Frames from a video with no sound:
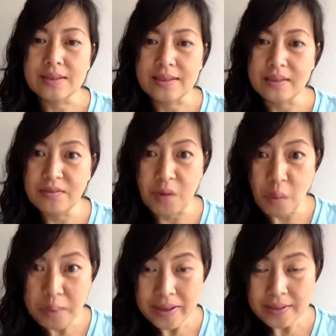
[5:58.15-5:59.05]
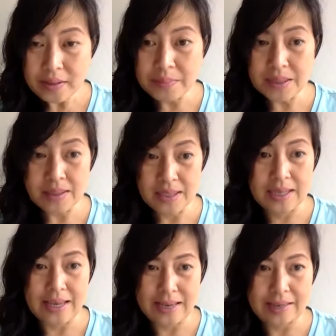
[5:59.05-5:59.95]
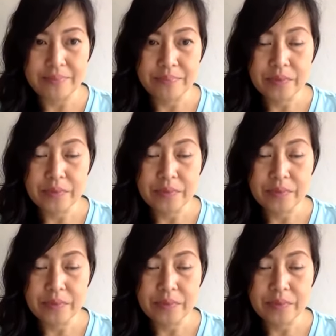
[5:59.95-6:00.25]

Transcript: nó phổ biến tới mức kỳ lạ